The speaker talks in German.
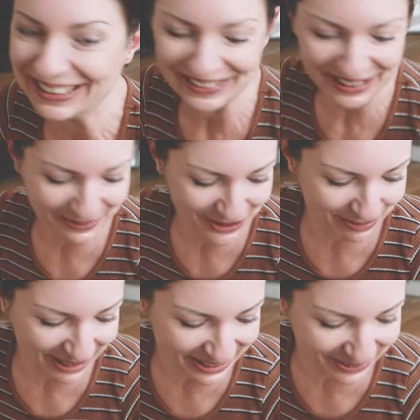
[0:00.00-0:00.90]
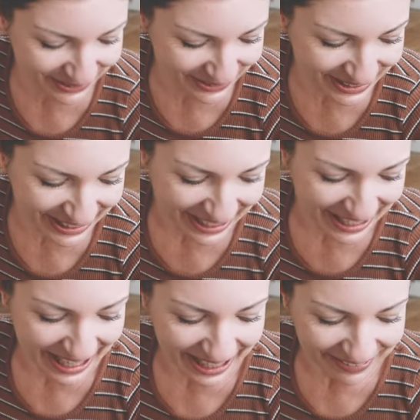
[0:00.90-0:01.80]
jetzt werde ich bestimmt gleich gelünscht.
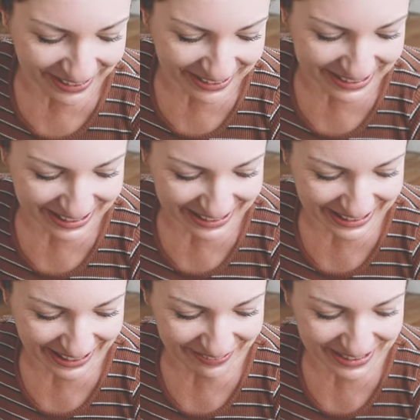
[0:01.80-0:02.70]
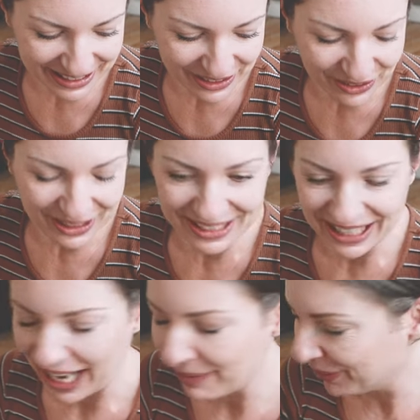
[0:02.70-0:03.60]
Aber tatsächlich haben wir es dann doch in
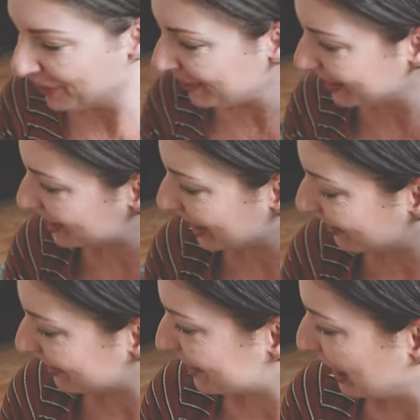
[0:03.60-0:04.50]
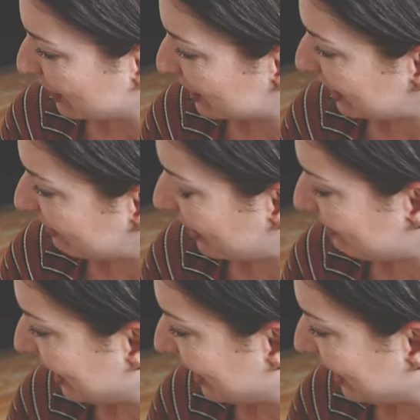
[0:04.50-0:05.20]
Time irgendwie geschafft. Also Hauke ist einfach ein